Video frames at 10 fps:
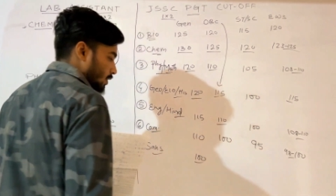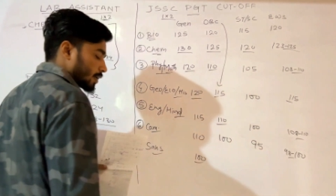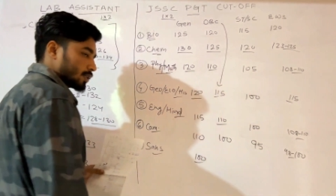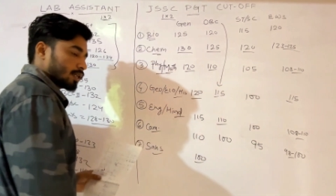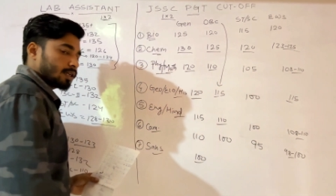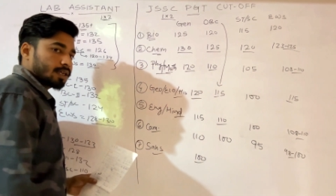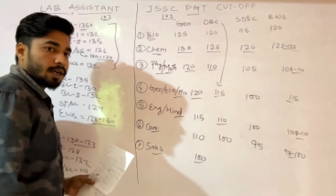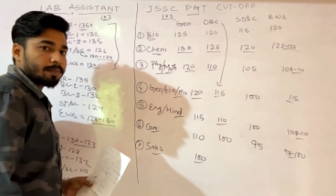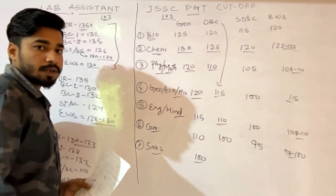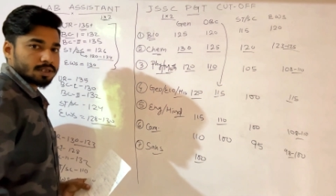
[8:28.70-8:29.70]
करके चलिए कि
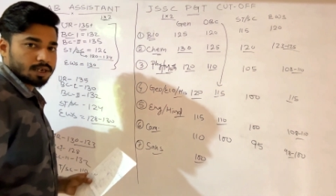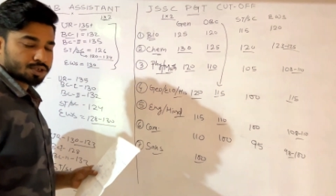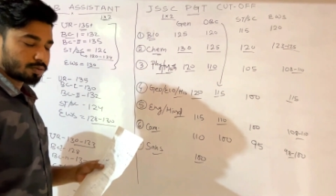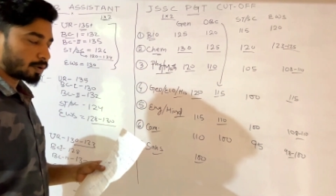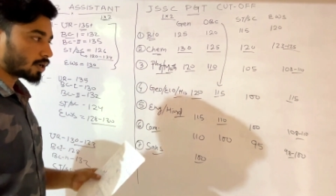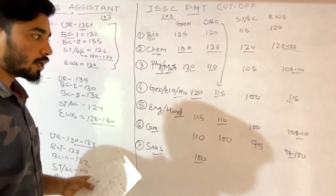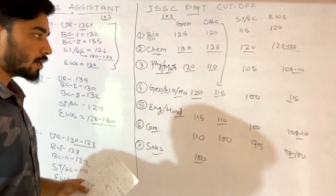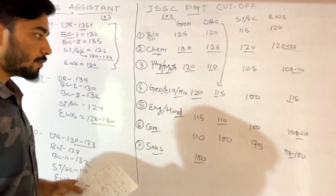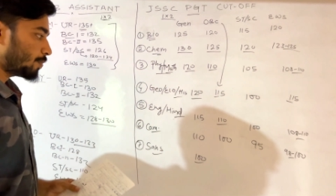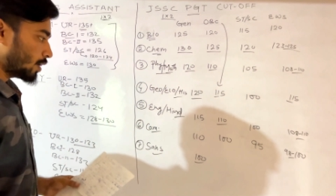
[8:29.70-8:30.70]
आपका सिलेक्शन पक्का है
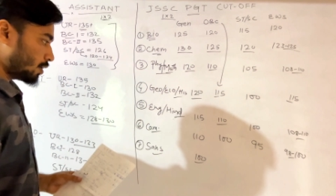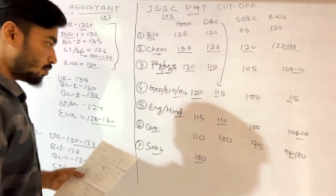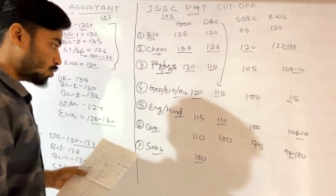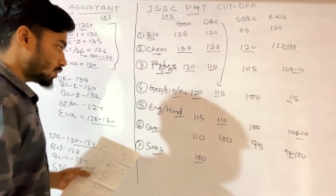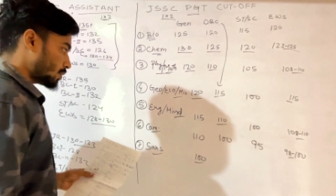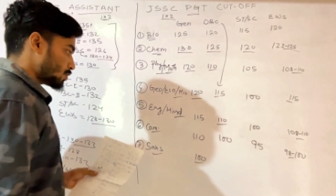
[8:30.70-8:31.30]
बहुत कम